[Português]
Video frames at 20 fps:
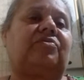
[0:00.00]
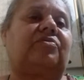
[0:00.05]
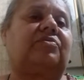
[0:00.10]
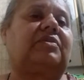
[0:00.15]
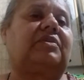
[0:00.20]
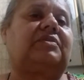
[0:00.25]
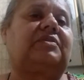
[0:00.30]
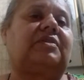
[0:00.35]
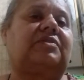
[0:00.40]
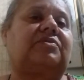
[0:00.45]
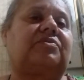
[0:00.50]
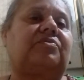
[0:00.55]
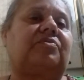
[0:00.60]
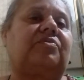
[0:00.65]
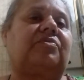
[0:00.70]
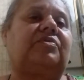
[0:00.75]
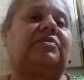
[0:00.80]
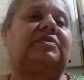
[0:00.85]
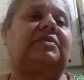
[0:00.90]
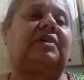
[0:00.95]
todas as
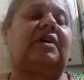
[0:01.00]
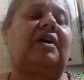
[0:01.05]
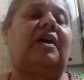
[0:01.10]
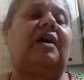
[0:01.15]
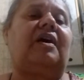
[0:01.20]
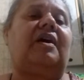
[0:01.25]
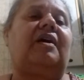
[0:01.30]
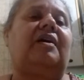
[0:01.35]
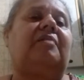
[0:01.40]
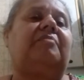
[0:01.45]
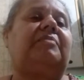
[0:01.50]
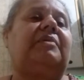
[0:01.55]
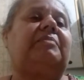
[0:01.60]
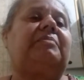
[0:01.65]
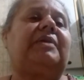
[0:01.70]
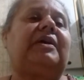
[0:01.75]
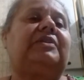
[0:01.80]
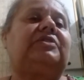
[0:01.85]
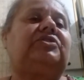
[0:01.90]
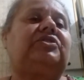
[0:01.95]
coisas. A
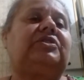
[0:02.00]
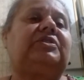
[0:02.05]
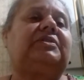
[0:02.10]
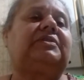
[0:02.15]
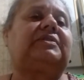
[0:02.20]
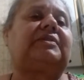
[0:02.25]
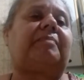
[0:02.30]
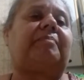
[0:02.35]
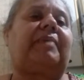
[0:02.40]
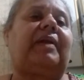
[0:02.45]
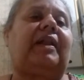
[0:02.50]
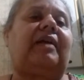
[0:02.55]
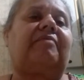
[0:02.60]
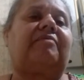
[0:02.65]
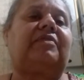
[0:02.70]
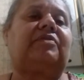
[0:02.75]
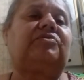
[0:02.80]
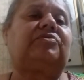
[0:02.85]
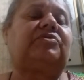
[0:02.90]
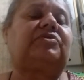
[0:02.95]
Bíblia diz, a
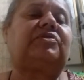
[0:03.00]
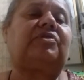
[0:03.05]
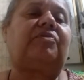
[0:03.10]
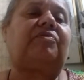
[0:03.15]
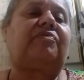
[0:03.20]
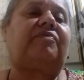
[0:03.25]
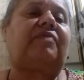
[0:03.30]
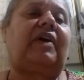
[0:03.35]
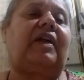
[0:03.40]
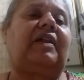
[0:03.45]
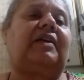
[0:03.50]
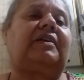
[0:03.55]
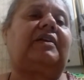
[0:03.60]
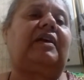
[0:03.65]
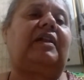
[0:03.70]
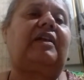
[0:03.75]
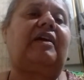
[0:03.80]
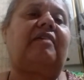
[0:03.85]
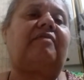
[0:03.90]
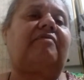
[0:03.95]
palavra do Senhor fala
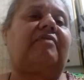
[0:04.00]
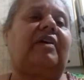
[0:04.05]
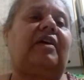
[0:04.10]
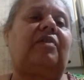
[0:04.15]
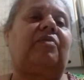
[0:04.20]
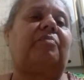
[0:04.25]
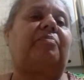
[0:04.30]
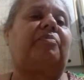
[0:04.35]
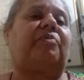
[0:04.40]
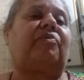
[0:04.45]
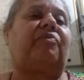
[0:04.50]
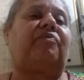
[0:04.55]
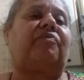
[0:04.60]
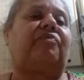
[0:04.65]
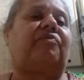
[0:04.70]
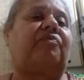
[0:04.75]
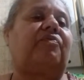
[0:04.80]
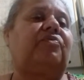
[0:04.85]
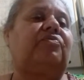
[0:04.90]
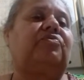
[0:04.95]
que ele revela o
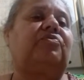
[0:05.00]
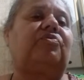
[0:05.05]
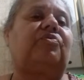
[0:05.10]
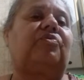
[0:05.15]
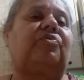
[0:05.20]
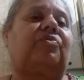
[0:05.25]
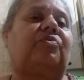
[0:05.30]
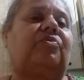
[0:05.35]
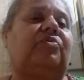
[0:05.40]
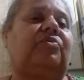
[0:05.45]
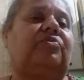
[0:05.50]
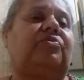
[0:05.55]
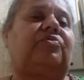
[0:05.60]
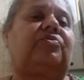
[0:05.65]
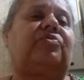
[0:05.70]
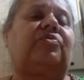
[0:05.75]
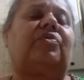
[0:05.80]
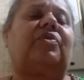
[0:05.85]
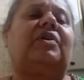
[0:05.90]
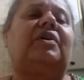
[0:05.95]
profundo, o
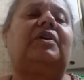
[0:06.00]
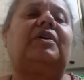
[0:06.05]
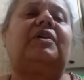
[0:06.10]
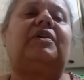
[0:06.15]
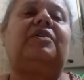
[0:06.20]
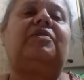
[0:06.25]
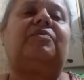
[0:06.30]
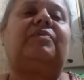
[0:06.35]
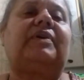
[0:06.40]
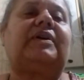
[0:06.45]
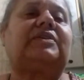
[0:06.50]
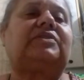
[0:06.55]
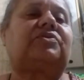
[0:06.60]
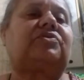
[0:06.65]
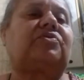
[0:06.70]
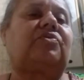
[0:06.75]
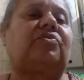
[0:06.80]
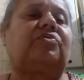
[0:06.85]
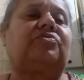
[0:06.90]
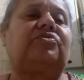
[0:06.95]
oculto e o
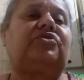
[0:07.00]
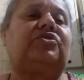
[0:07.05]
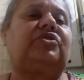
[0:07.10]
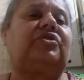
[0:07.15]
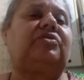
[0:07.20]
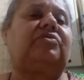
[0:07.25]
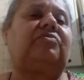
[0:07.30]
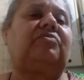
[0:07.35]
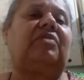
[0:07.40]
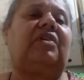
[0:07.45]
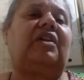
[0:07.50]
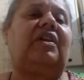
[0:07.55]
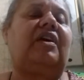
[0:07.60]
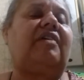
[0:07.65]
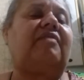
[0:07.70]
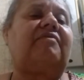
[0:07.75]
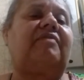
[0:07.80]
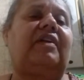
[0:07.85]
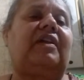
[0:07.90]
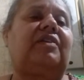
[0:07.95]
escondido, ele
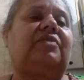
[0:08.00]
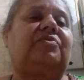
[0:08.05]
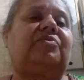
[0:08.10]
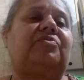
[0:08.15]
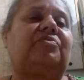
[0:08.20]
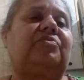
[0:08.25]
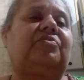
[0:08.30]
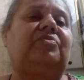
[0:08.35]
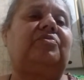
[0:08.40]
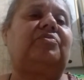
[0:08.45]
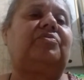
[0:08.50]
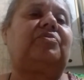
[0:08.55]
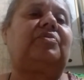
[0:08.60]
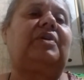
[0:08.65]
revela tudo,